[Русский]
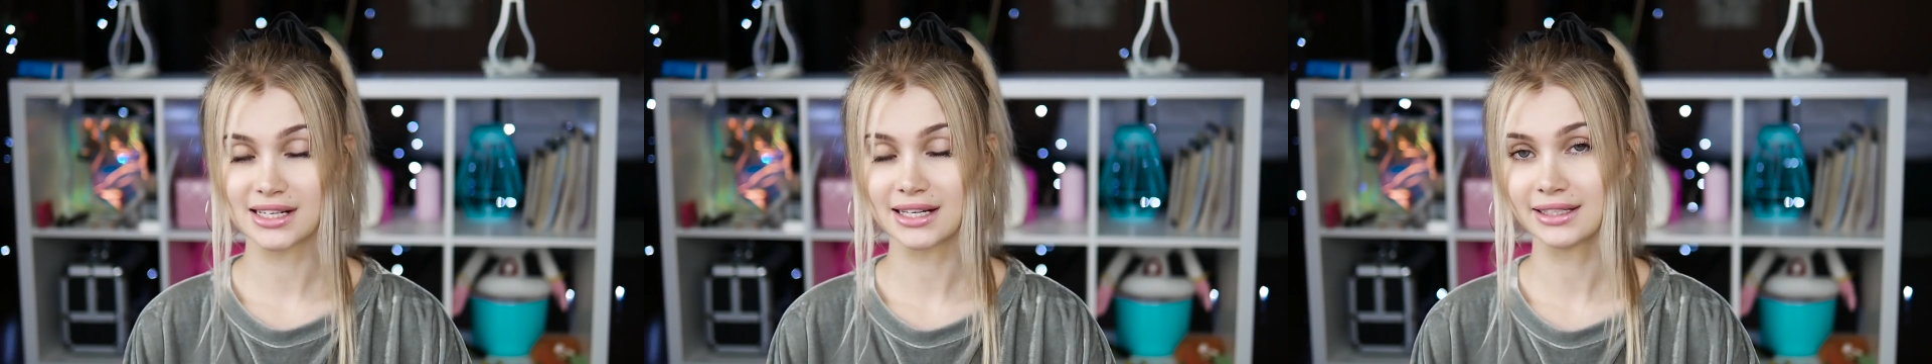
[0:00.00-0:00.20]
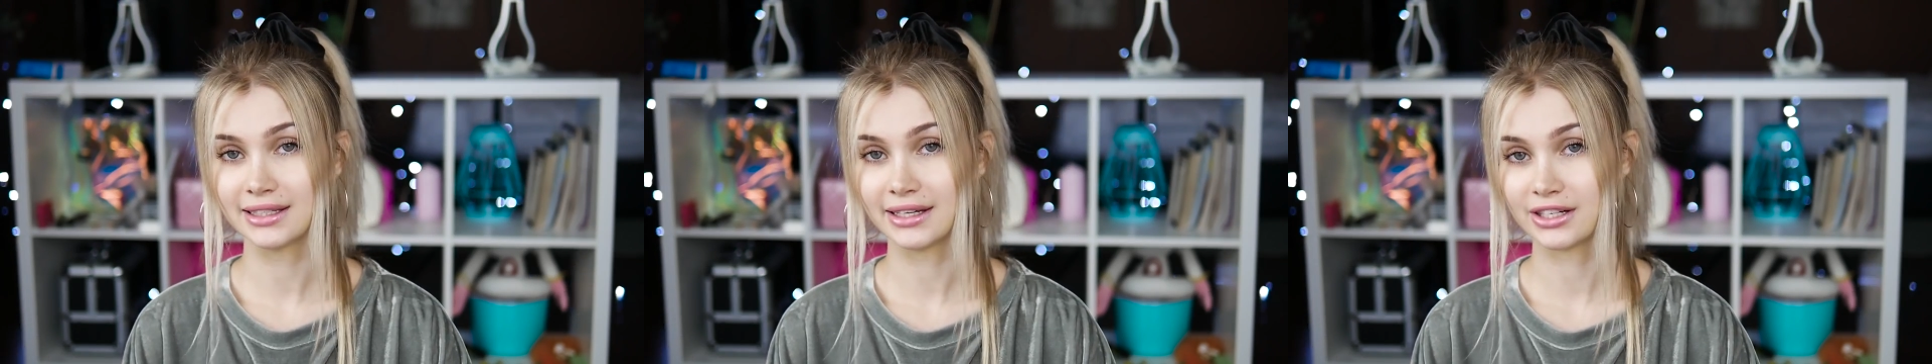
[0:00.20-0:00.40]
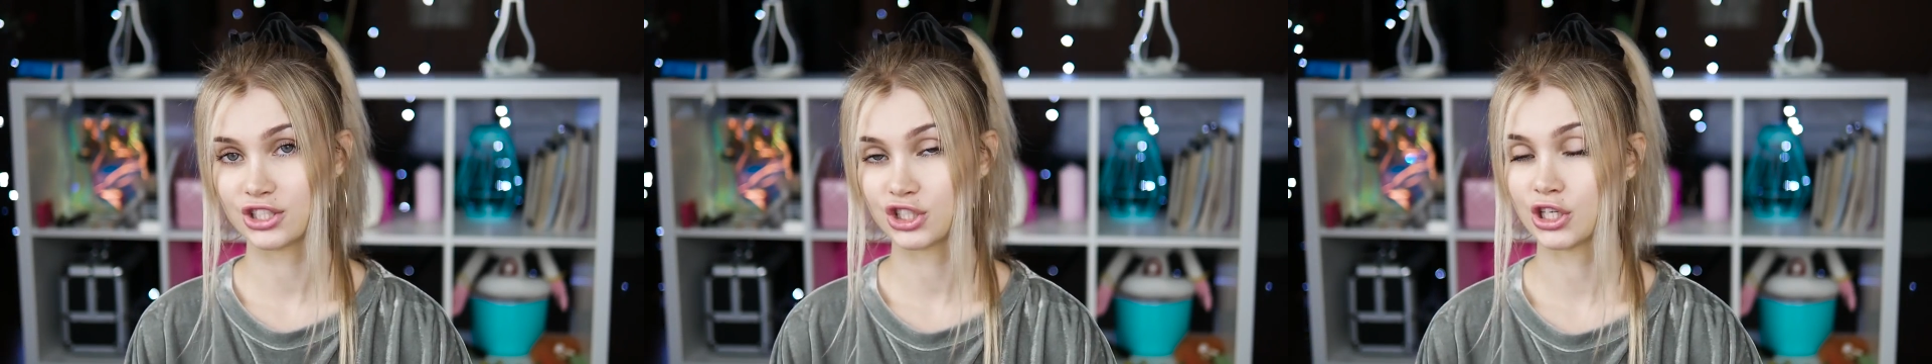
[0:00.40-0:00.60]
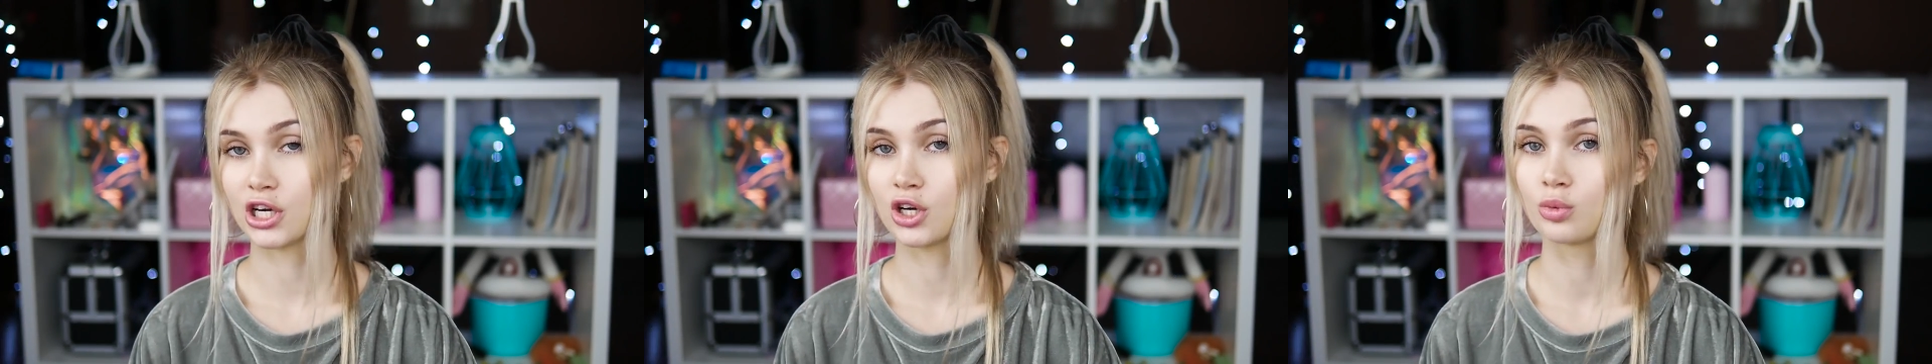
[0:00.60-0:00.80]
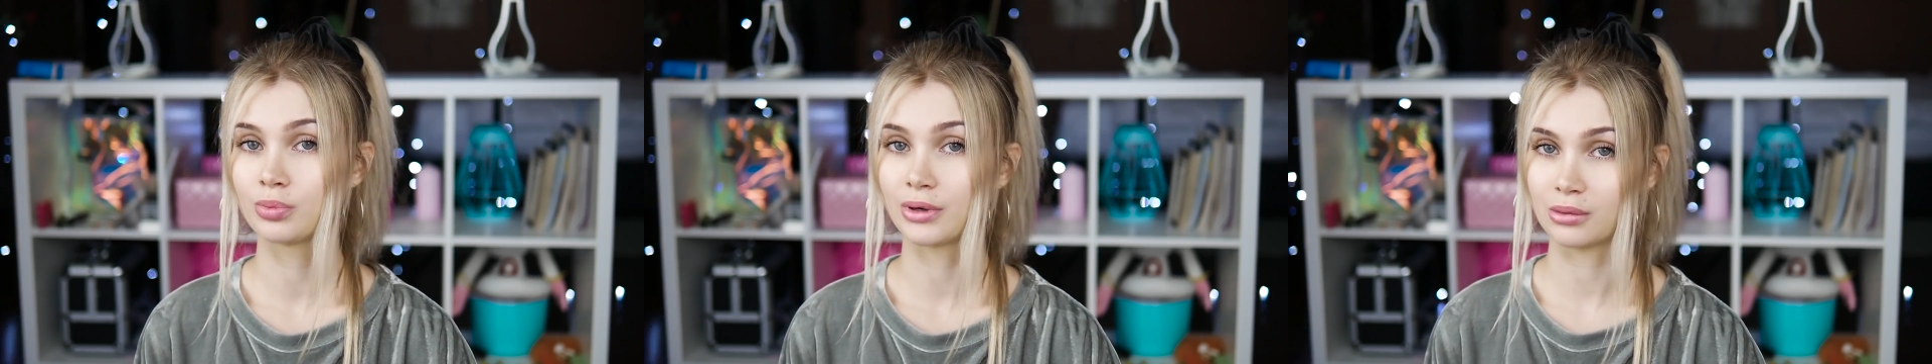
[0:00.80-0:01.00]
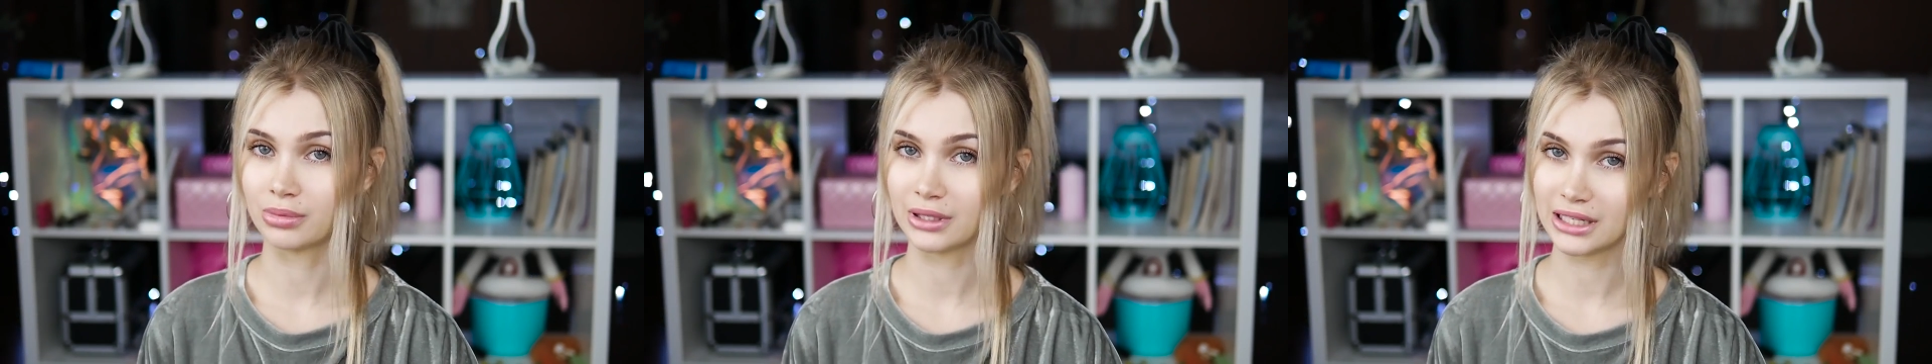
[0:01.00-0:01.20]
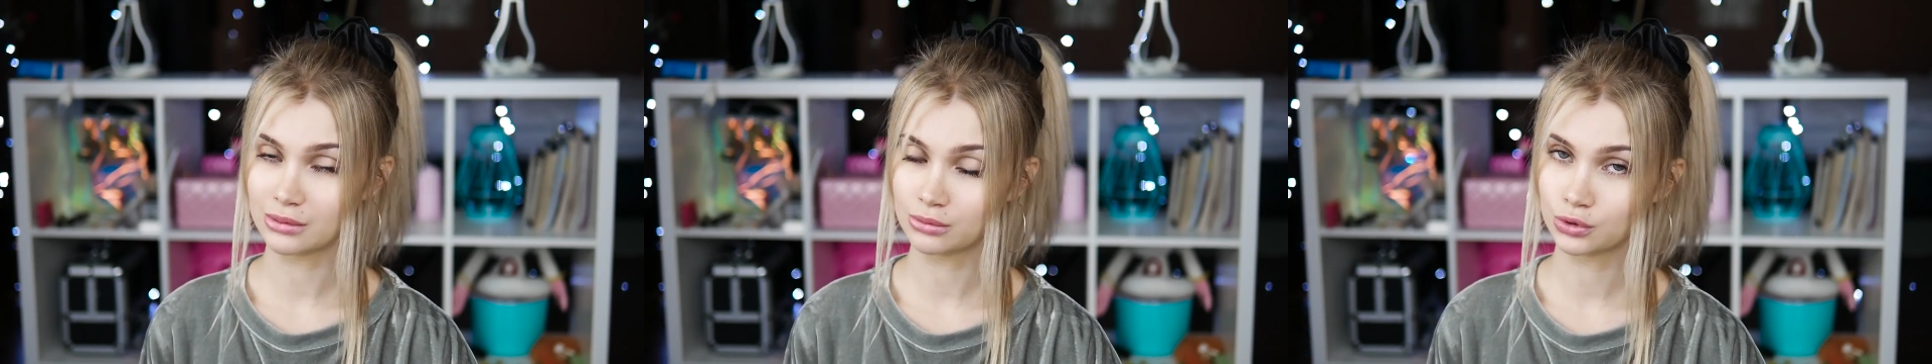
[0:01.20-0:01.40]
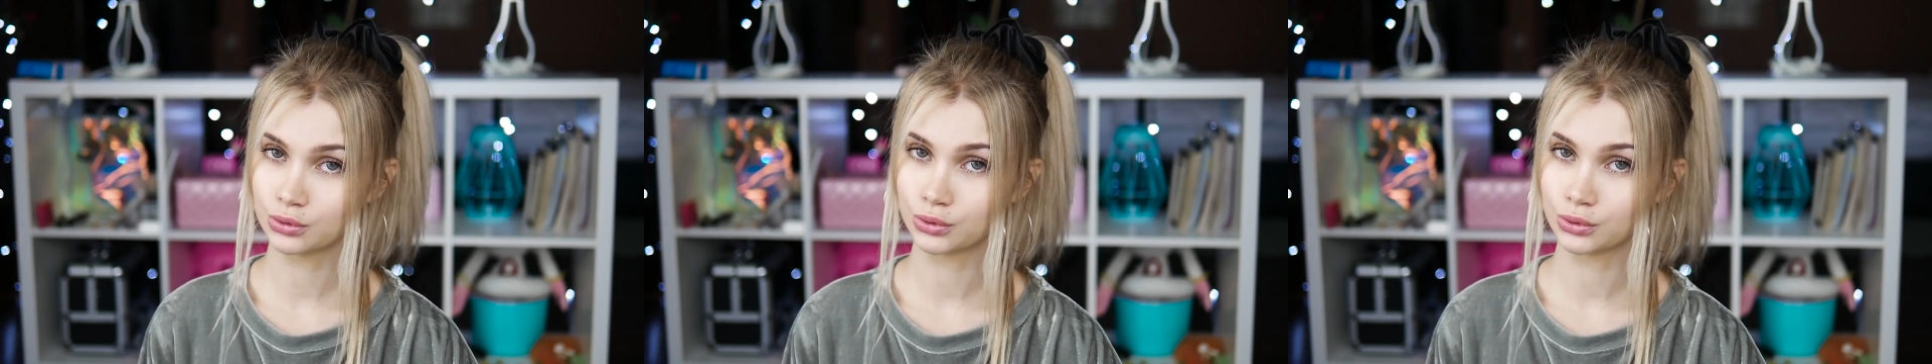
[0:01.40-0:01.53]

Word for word: как я решаю проблему,